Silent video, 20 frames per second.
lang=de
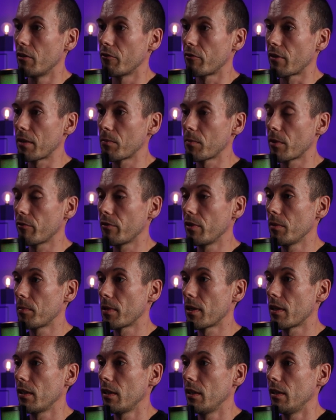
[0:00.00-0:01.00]
Find My
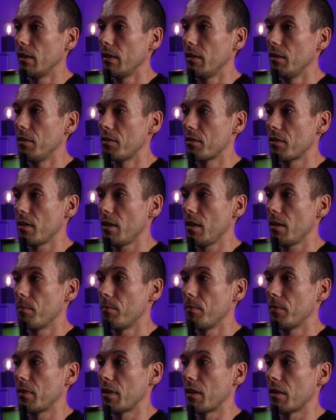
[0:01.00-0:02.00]
Flipper ist
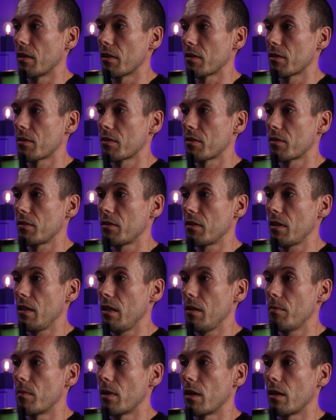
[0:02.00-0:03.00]
eben das
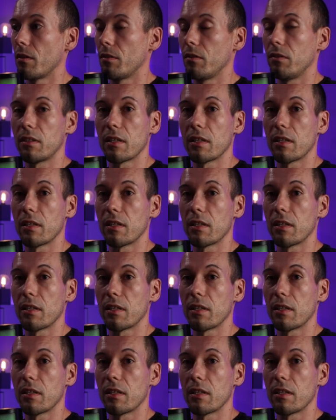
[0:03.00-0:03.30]
Thema,